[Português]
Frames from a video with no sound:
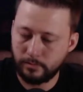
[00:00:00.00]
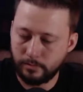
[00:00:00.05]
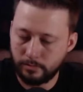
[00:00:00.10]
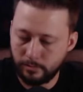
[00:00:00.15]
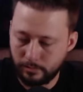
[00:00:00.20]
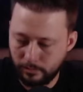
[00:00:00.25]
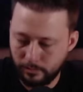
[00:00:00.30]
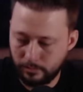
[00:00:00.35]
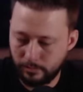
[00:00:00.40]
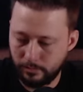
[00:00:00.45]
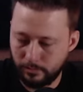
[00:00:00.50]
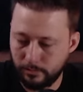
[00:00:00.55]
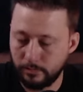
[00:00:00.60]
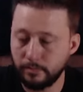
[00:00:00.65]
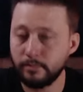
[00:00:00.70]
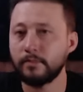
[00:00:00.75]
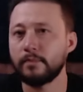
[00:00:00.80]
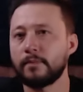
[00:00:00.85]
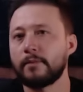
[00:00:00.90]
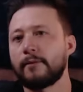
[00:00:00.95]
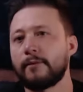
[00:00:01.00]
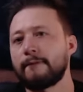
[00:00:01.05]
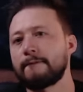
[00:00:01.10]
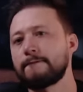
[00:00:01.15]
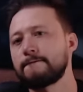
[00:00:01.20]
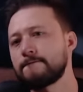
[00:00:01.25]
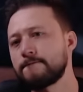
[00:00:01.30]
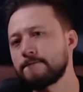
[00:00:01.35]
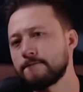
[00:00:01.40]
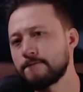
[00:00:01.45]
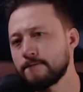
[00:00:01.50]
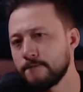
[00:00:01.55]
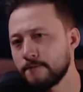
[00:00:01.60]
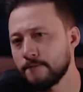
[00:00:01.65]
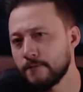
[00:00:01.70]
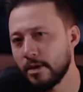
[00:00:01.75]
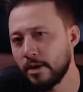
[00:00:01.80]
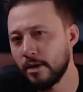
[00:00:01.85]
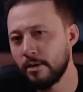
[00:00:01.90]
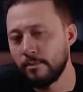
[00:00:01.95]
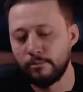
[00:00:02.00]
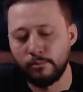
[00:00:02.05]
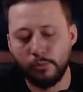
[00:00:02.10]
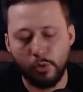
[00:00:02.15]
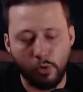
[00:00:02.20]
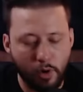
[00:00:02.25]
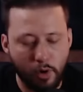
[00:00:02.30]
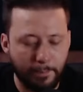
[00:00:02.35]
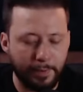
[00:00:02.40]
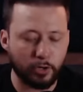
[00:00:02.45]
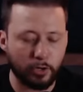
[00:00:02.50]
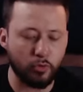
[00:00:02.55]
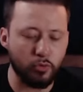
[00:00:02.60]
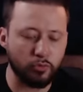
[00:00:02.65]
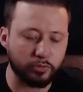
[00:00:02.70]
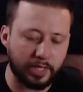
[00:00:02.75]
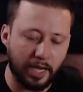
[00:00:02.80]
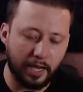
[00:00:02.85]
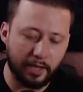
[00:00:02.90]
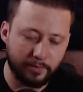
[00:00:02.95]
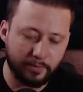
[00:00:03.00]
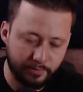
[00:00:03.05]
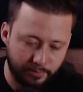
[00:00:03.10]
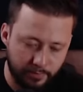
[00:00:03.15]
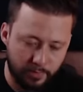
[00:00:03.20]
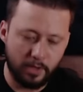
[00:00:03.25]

Pessoas com nome sujo no Serasa. Boa pergunta. Prova.